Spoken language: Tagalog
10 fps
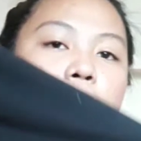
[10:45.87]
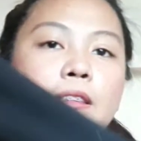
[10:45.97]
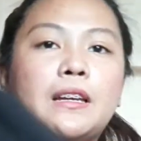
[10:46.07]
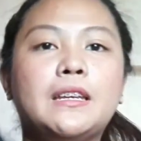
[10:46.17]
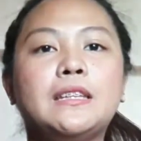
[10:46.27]

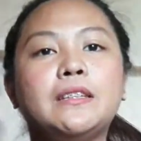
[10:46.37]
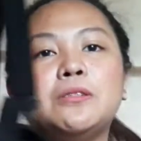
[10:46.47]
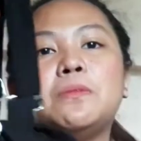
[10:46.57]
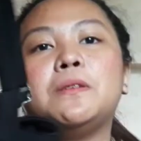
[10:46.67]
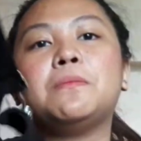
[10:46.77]
Nakikita
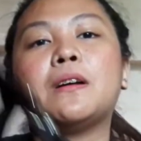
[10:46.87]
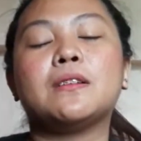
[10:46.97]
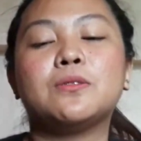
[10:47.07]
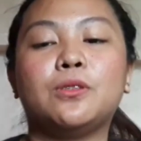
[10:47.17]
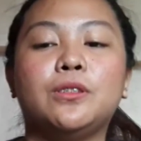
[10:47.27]
niyo ba yung mga,
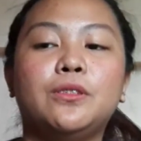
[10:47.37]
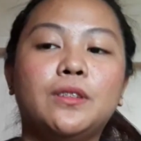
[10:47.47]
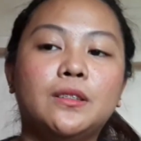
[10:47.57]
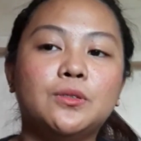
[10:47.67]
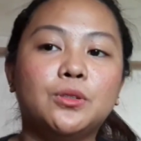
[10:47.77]
su
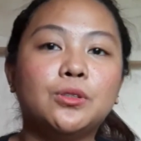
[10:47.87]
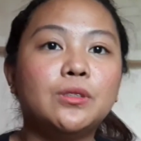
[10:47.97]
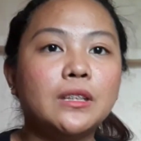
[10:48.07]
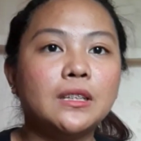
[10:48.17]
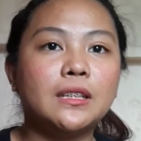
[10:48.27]
yung suto
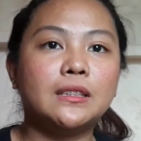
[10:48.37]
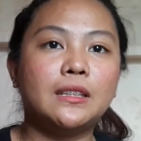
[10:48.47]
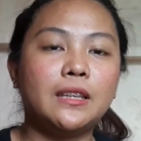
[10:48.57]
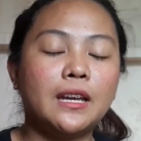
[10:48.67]
ni Nadine?